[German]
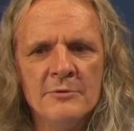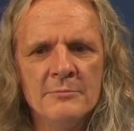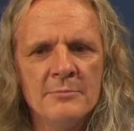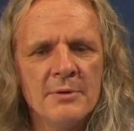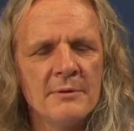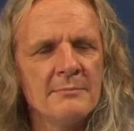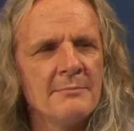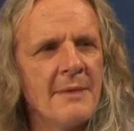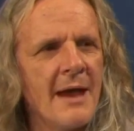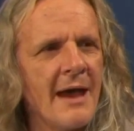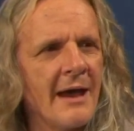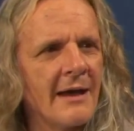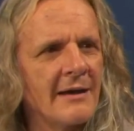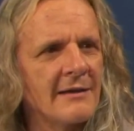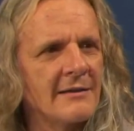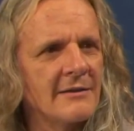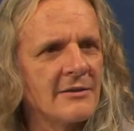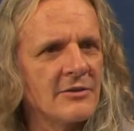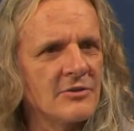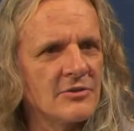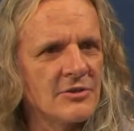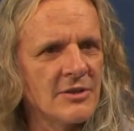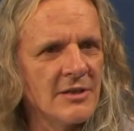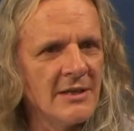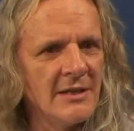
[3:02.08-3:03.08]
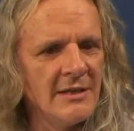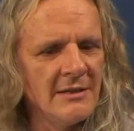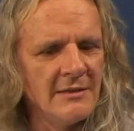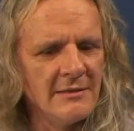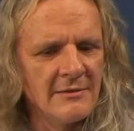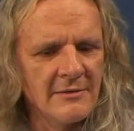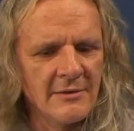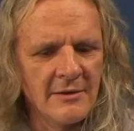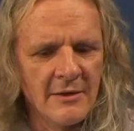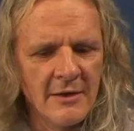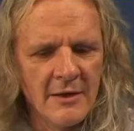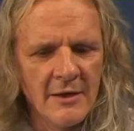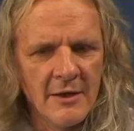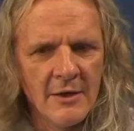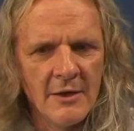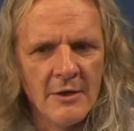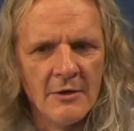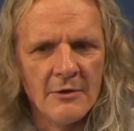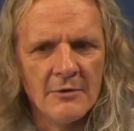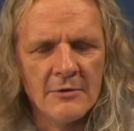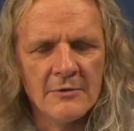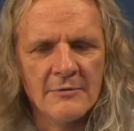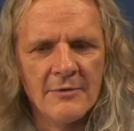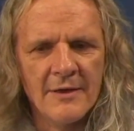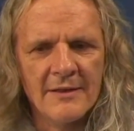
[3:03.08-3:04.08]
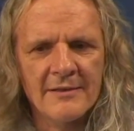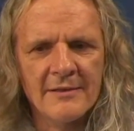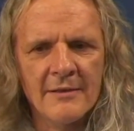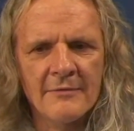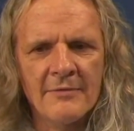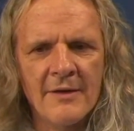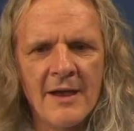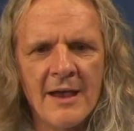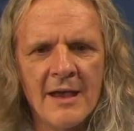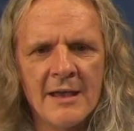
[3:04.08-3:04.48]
unbemerkt geschieht und was auf